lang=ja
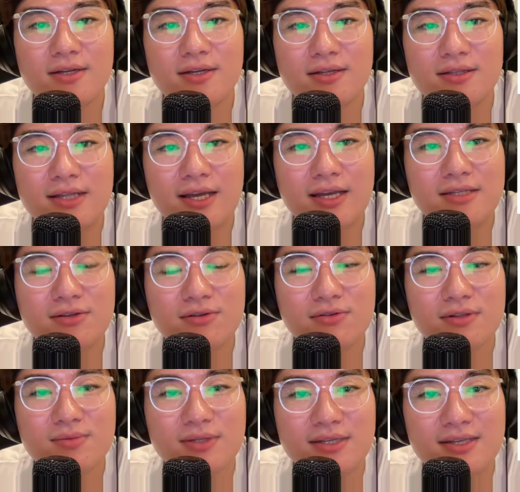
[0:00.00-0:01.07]
で、そこ
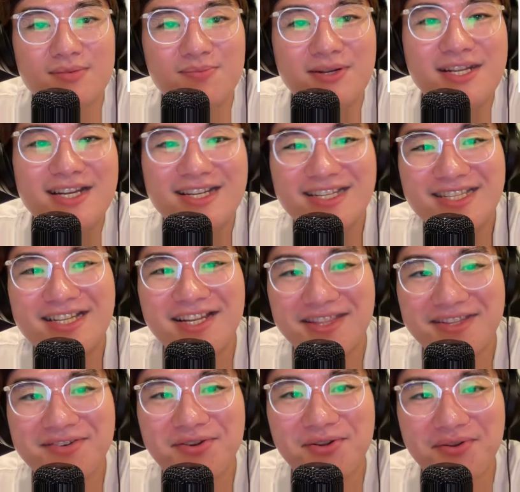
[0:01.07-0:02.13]
でもしキンプリが出たら
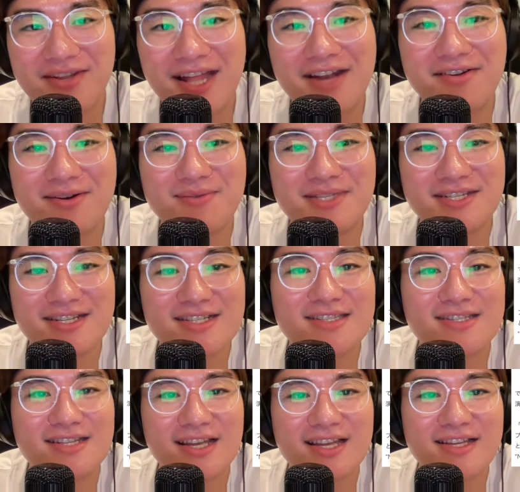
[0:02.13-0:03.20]
ということになるかもしれないで
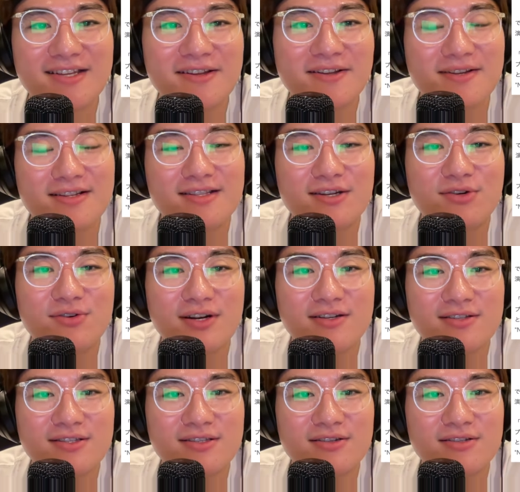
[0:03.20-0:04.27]
すね。で、紅
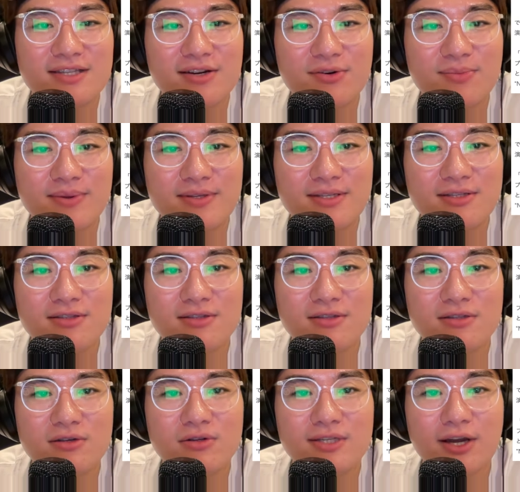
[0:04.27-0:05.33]
白出場者を出
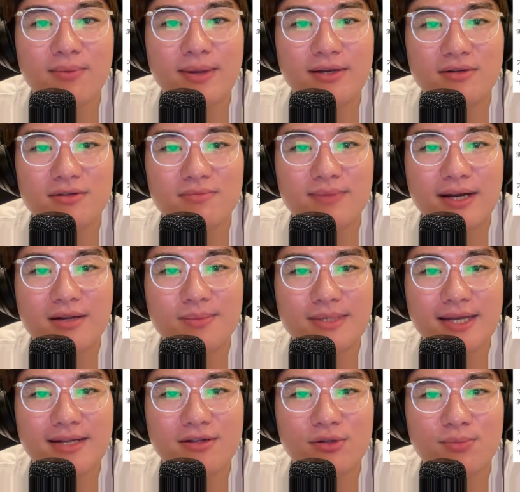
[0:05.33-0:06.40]
場者をめぐる番組
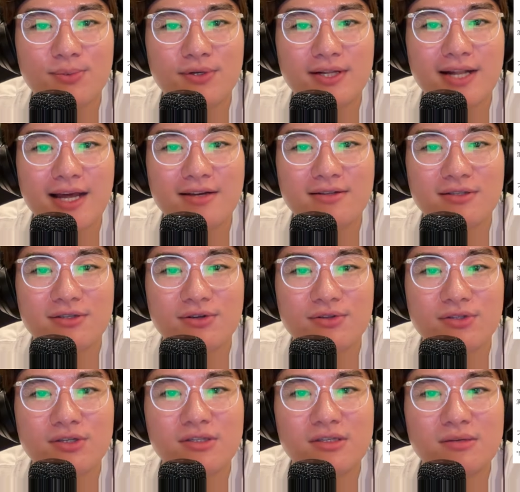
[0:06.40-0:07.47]
サイドと
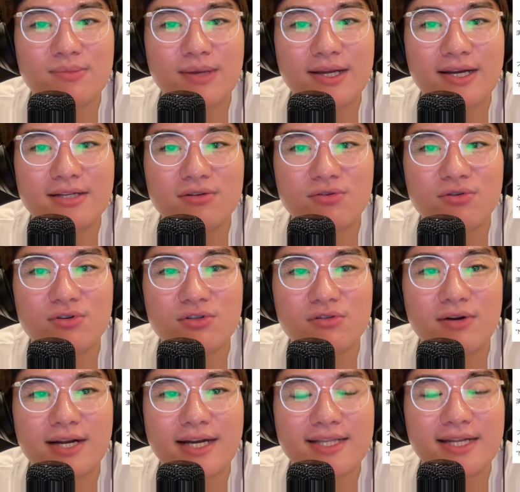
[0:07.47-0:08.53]
プロダクションの水面下の交渉
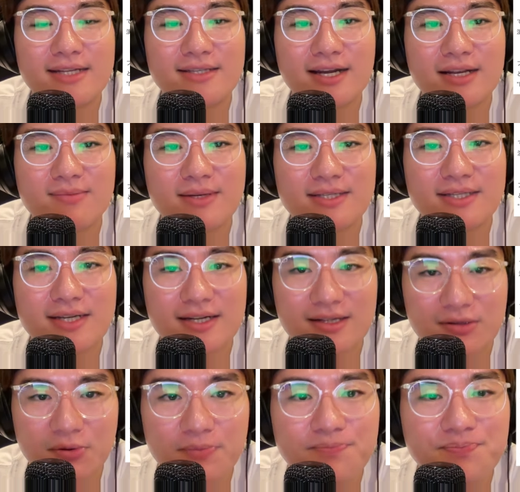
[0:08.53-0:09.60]
は必ずありますからと。